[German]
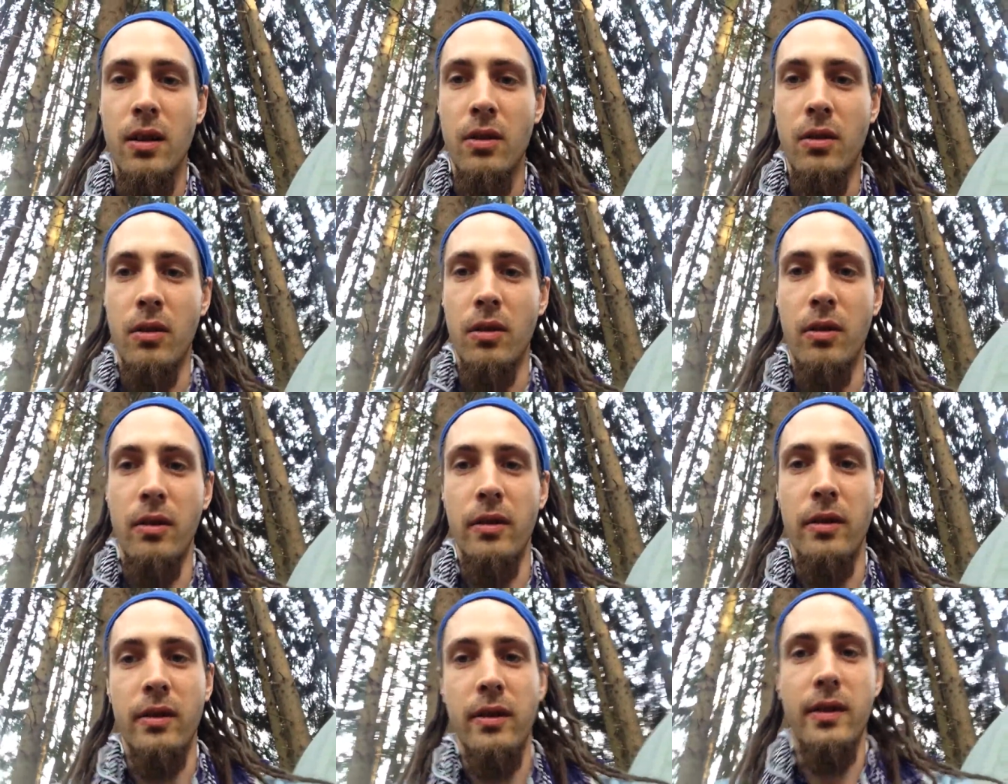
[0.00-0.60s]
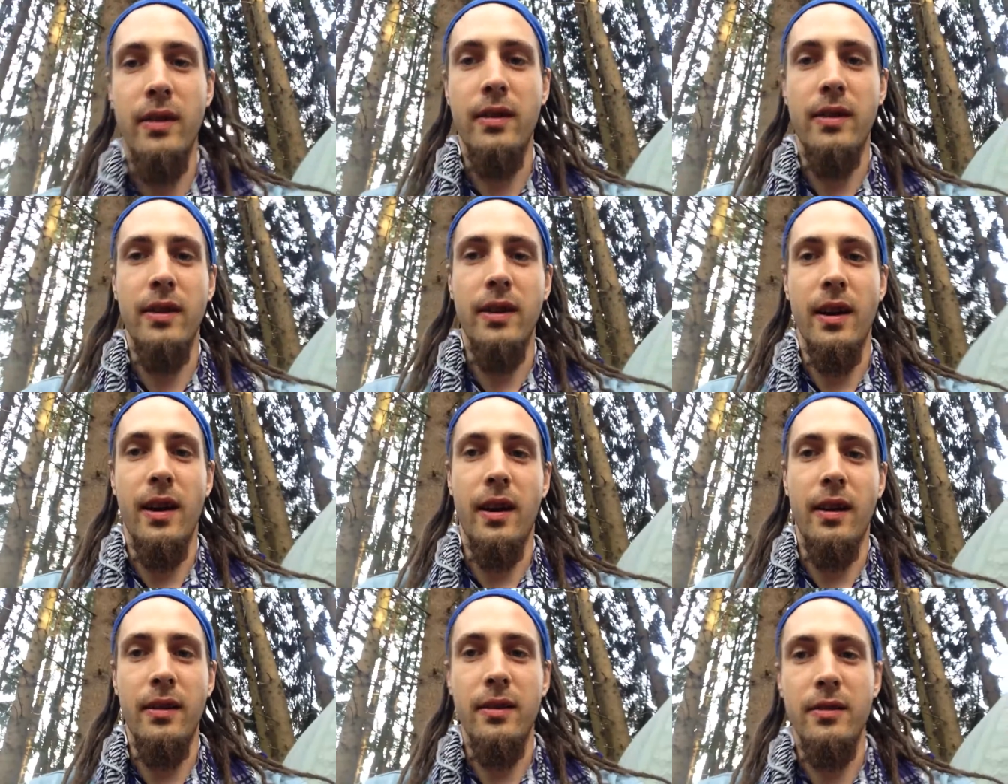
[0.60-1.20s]
Und
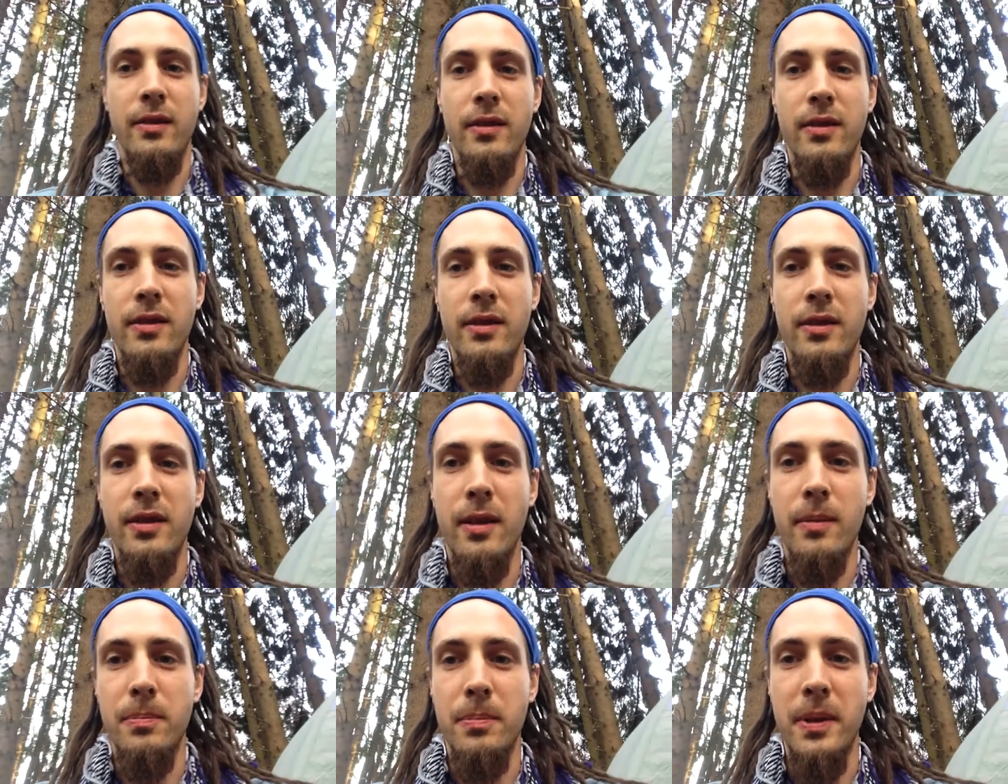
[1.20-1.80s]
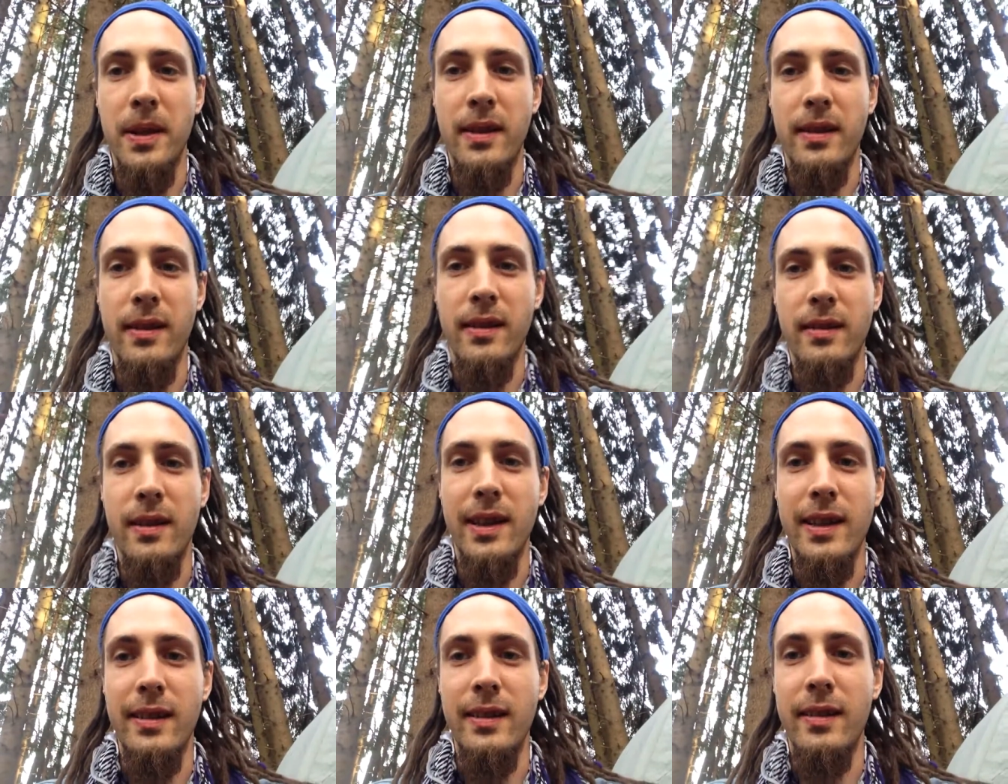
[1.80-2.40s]
ja, ich habe jetzt
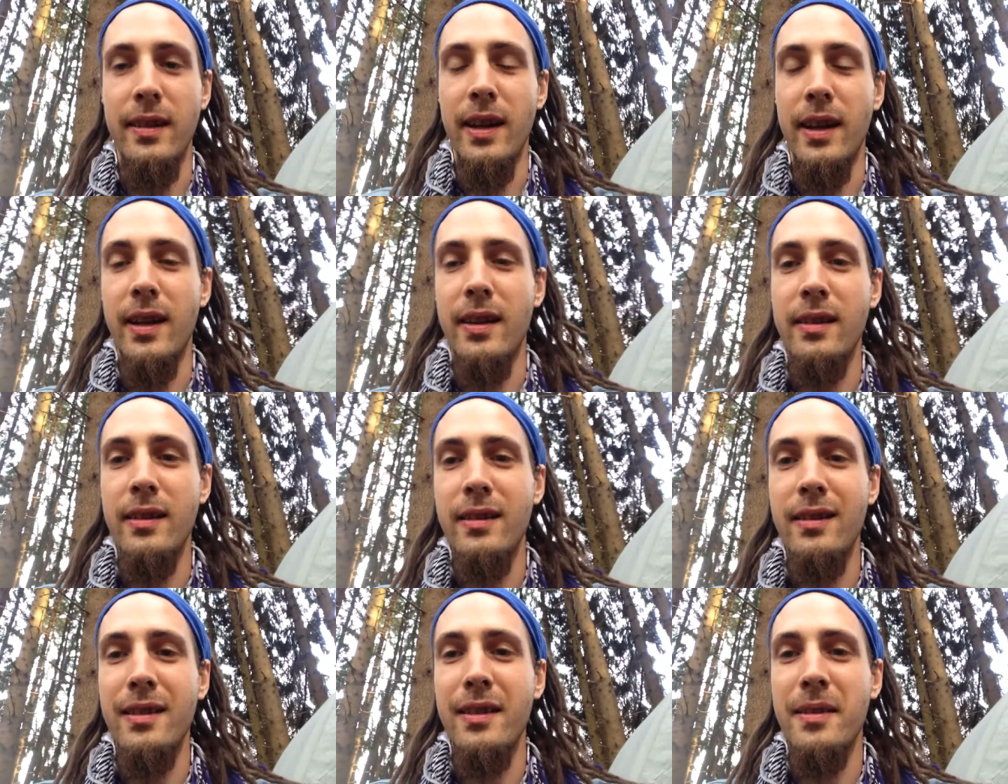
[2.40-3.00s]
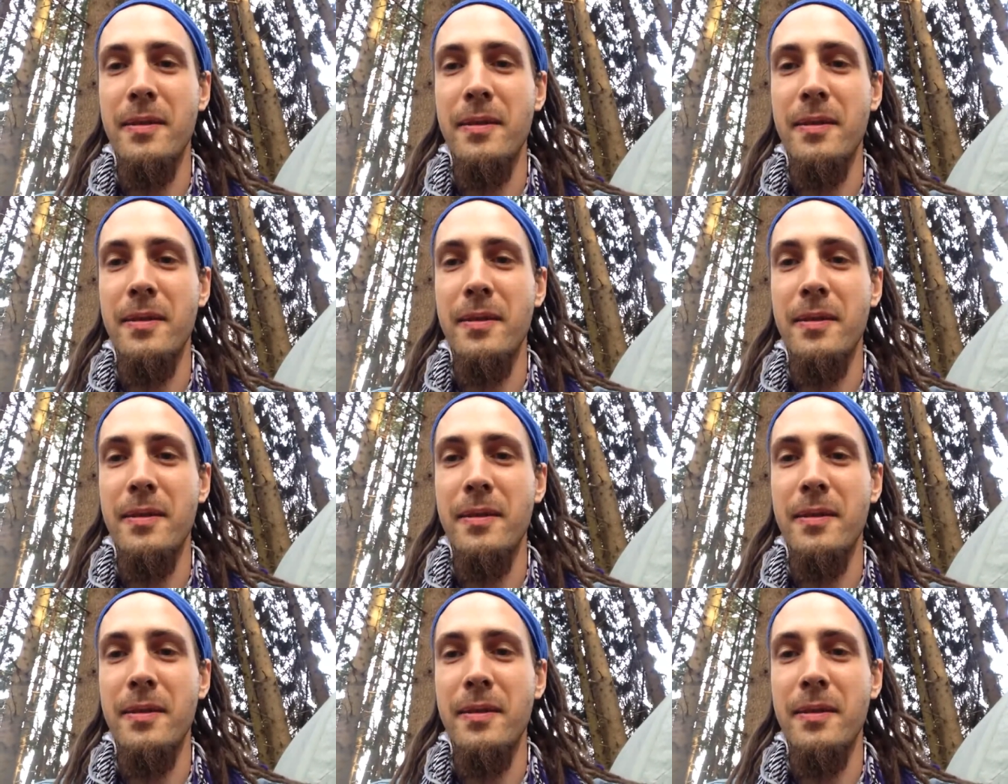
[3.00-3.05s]
gesehen,